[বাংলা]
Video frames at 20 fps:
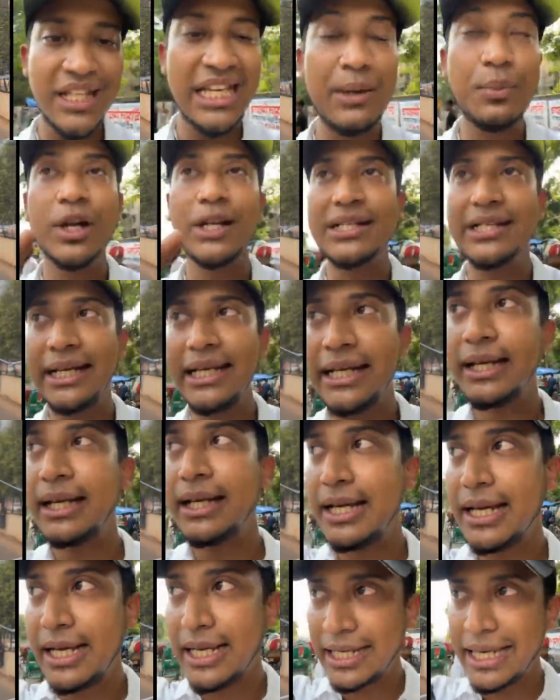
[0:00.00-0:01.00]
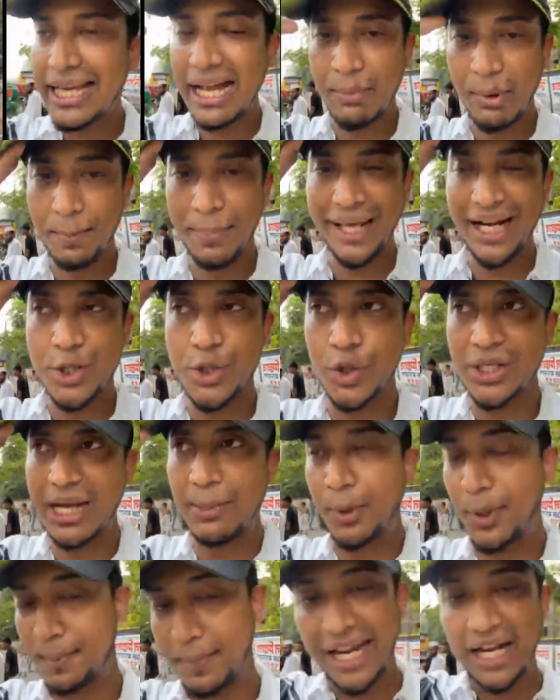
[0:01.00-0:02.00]
কি বলে জানি কি কাপড় প্যারাশুট
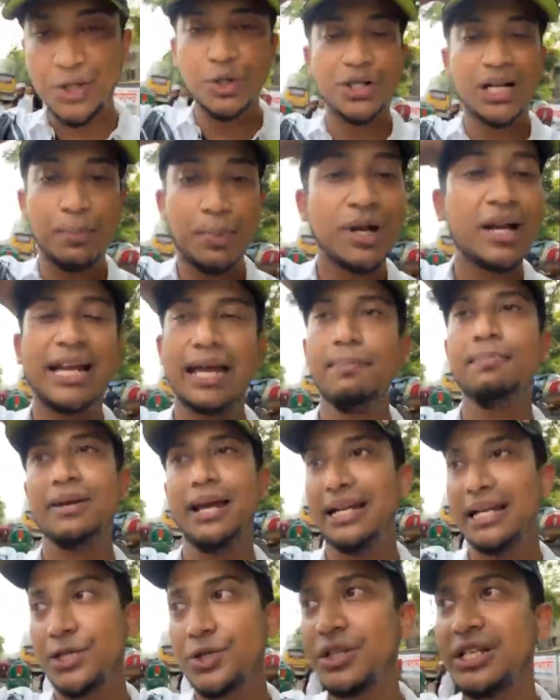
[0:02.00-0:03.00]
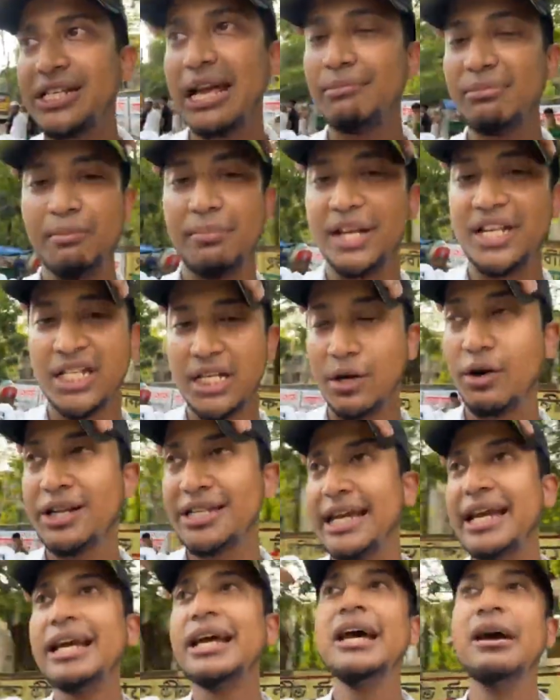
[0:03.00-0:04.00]
কাপড় প্যারাশুট কাপড়ের ক্যাপ এটা যদি সামনে বৃষ্টিও
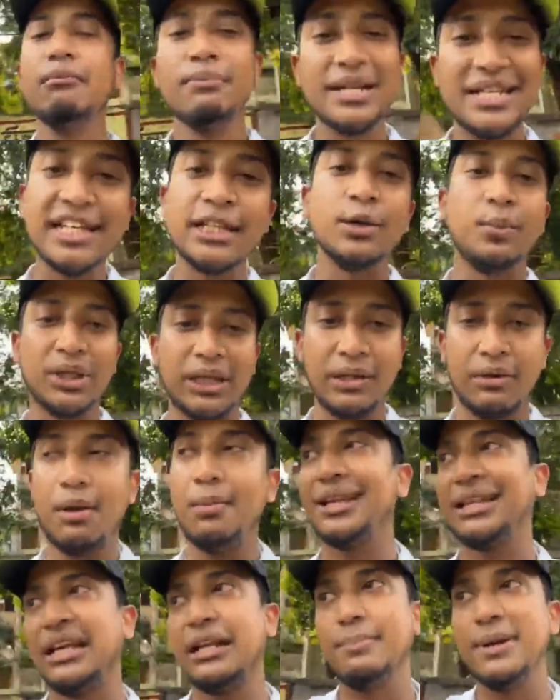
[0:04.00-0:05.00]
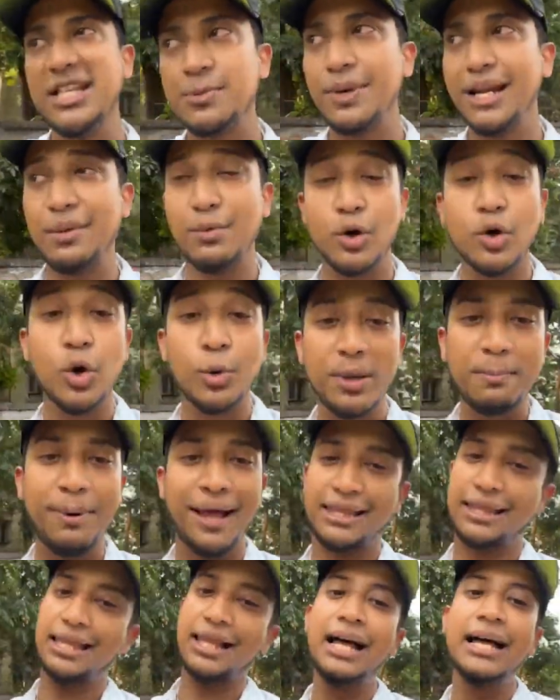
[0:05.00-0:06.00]
আসে বৃষ্টিতে পড়তে পারে মাথাটা ভিজবে না এবং খুবই
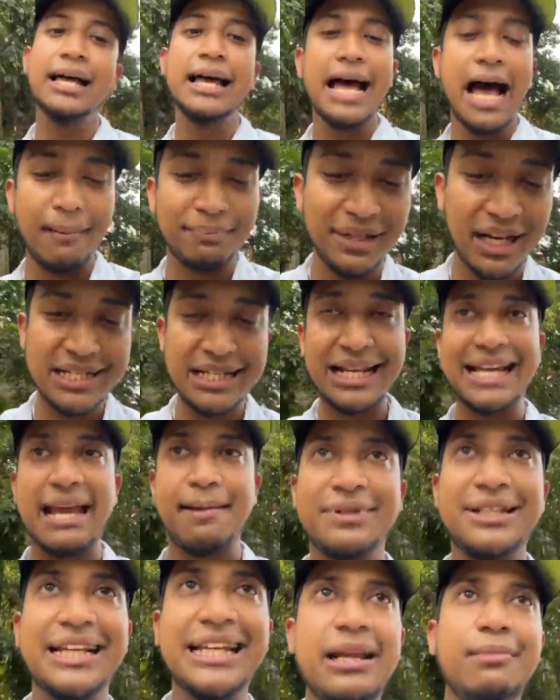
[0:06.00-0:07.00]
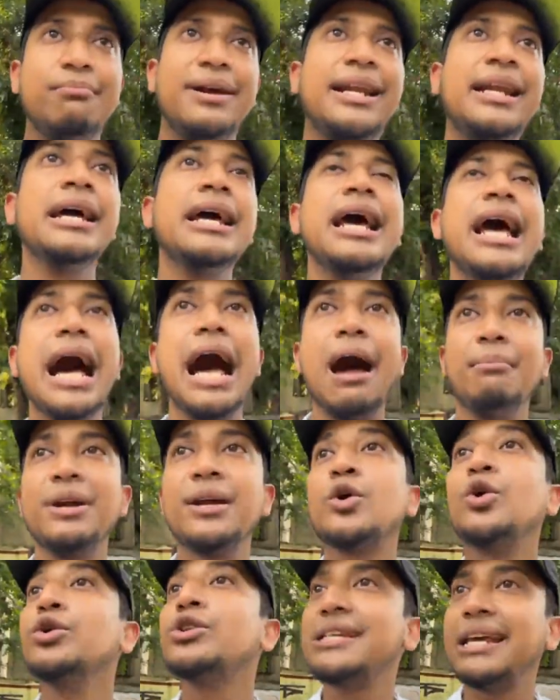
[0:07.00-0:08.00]
পাতলা আপনারা যারা ক্যাপটা কিনবেন
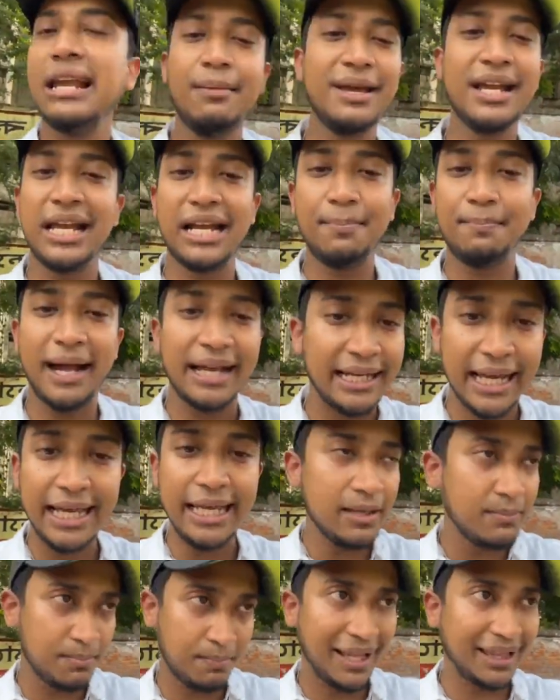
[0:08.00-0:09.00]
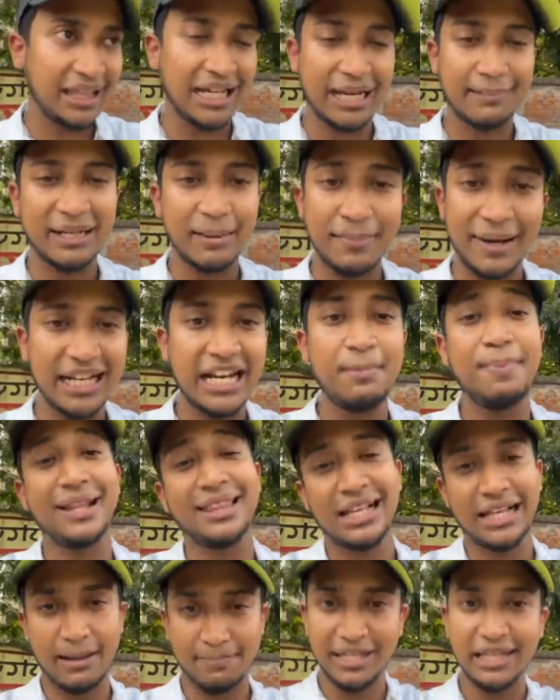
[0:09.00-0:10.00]
আমি খুঁজছিলাম এখানে পাই নাই পাতলা ক্যাপটা পাইনি
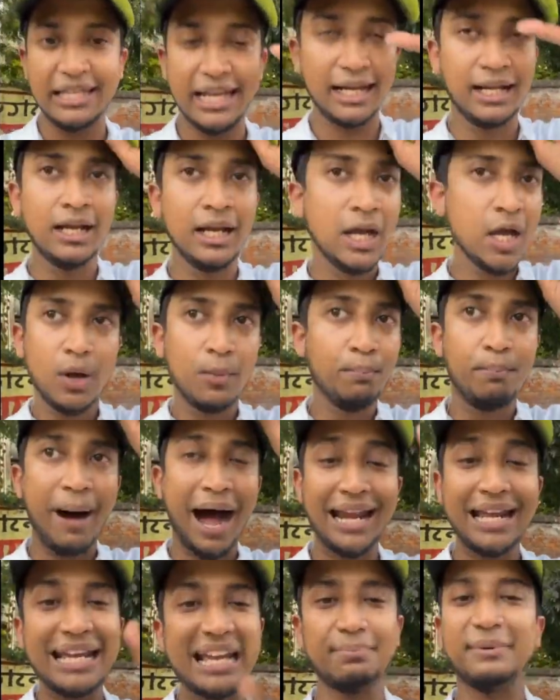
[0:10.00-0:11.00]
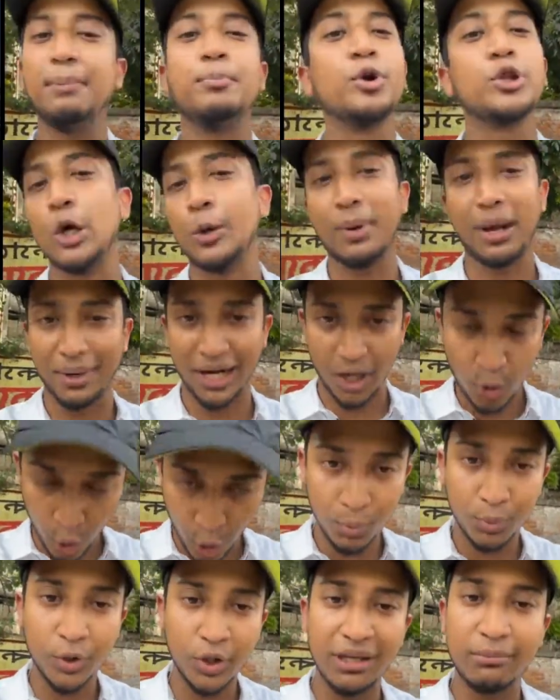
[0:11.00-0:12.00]
পাতলা ক্যাপটা দিয়েন ভারী ক্যাপটা পড়তেও পারবে না
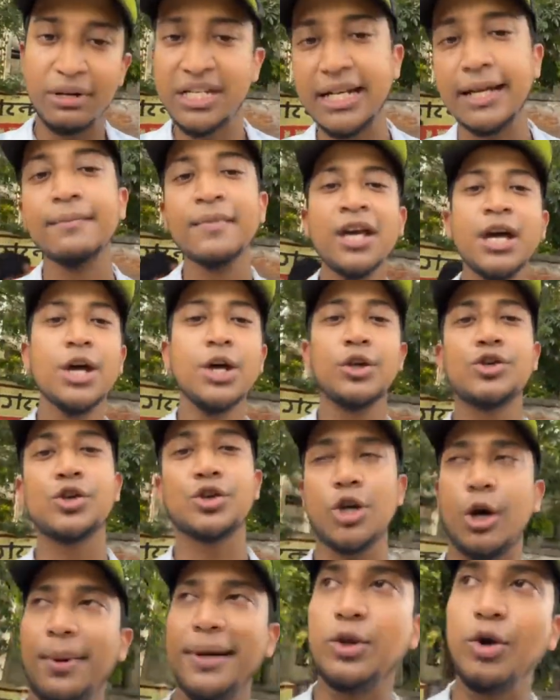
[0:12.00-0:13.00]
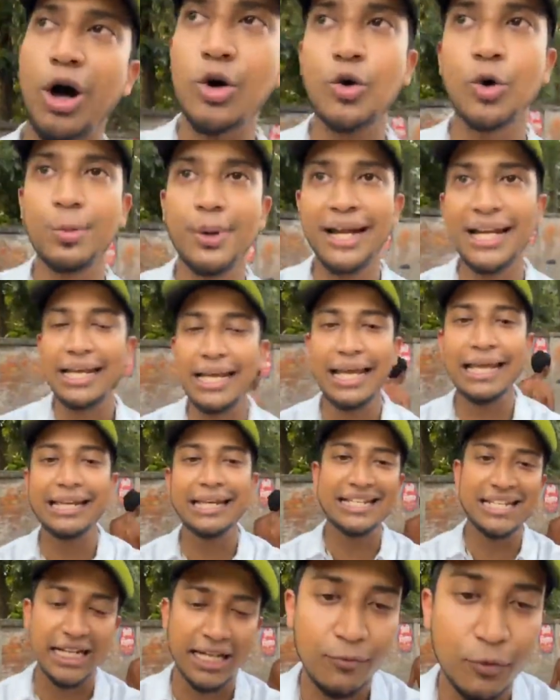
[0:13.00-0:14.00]
গরম তো অনেক বেশি সো সবাই দোয়া করবেন এই
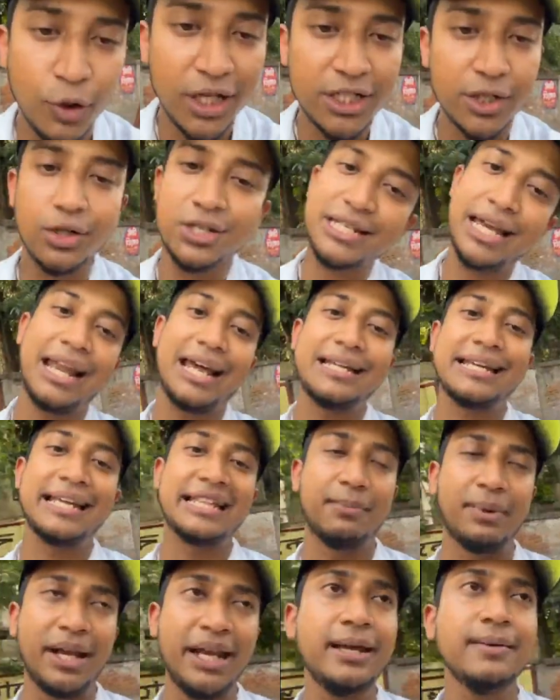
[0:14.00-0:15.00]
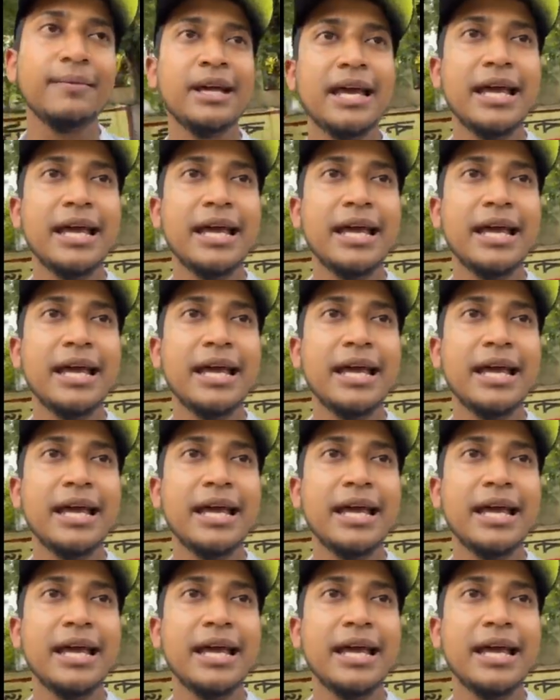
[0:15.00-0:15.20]
ইনিশিয়েটিভগুলো যেন চালায় যাইতে পারি